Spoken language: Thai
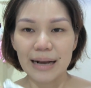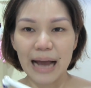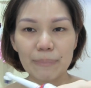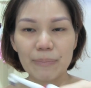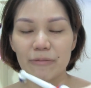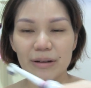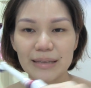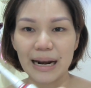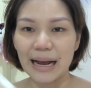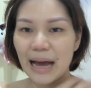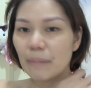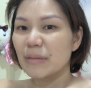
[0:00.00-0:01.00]
การแปลงฟันแต่
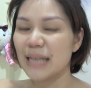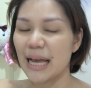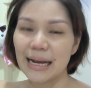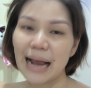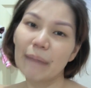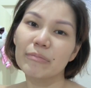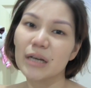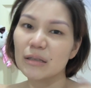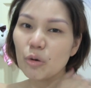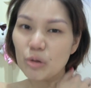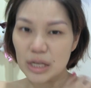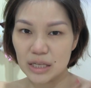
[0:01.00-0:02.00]
ละครั้งมันใช้กล้ามเนื้อ
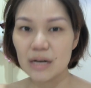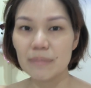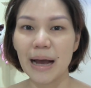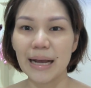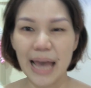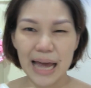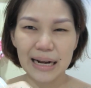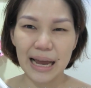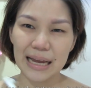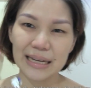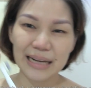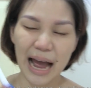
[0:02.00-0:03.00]
ตรงนี้เยอะมากแค่ไห
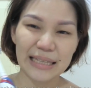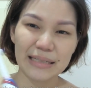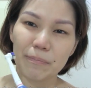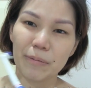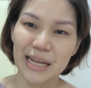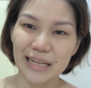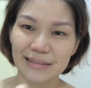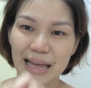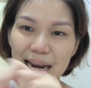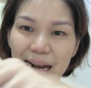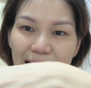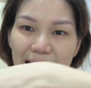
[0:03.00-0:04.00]
น การจะพลิก
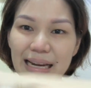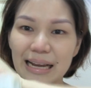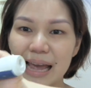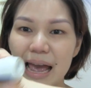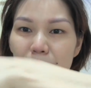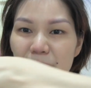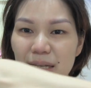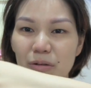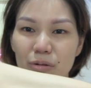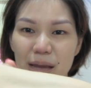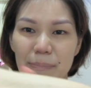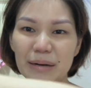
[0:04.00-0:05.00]
แต่ละครั้งเนี่ยแค่บิด
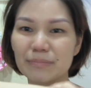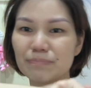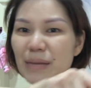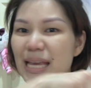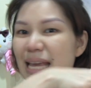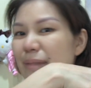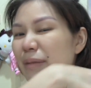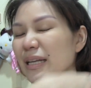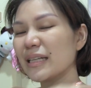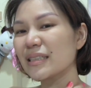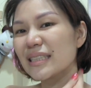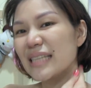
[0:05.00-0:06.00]
ตรงนี้มันปี๊ดมา
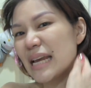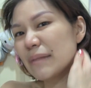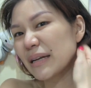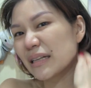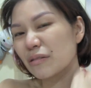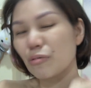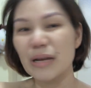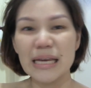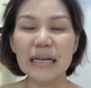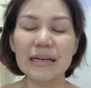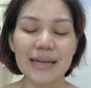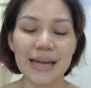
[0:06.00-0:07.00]
ถึงจี๊ดมาถึงตรง
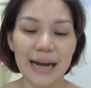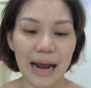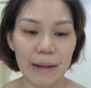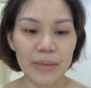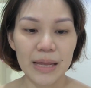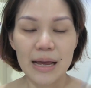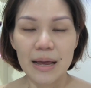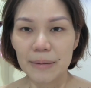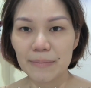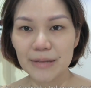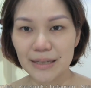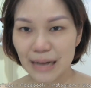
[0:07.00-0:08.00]
นี้เลยเนี่ยนะคะ
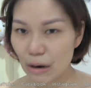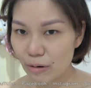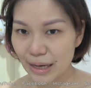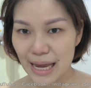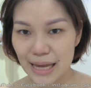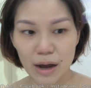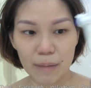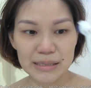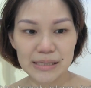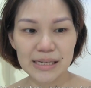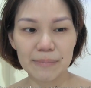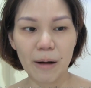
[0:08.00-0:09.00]
พิมพ์ถึงได้โอเคยอมไป
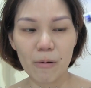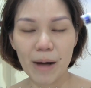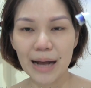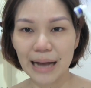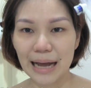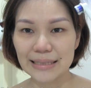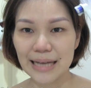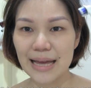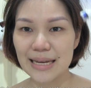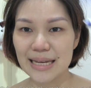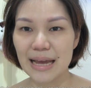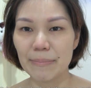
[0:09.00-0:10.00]
ซื้อนี้ เพราะว่าการใช้
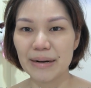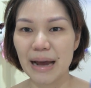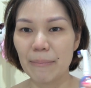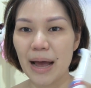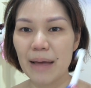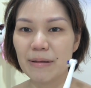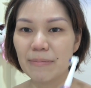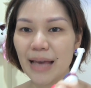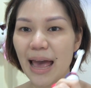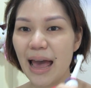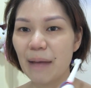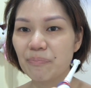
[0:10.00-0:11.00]
นี้เนี่ยมันทำให้พิมพ์
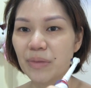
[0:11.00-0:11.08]
แค่